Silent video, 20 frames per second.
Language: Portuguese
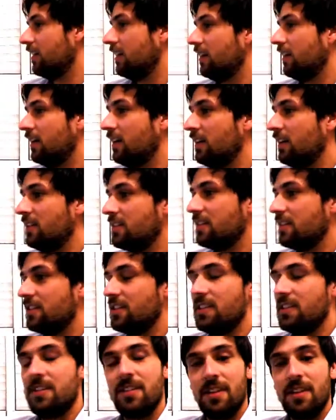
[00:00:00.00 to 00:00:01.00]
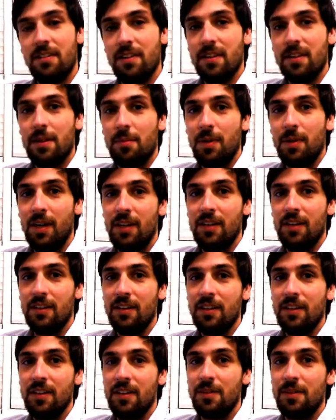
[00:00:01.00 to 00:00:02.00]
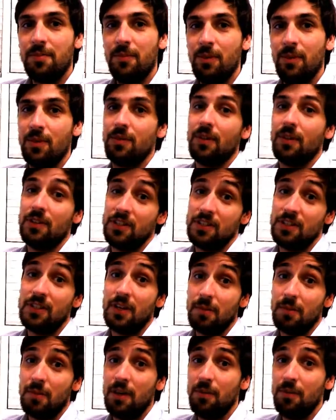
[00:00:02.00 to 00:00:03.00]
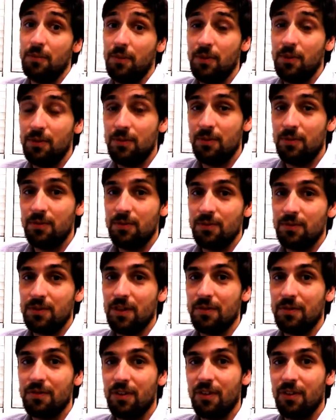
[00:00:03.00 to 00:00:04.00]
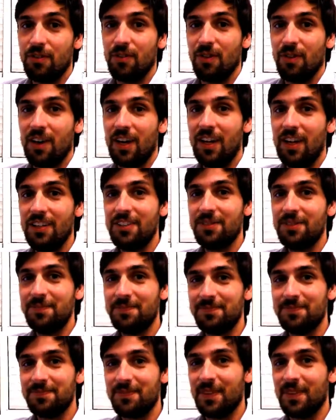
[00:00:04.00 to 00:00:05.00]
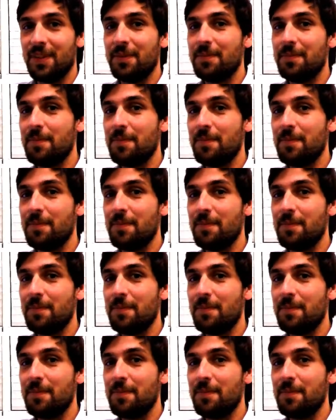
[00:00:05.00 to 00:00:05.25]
antes a gente estava trabalhando aqui muito, a gente trabalhou muito com software AutoCAD, né?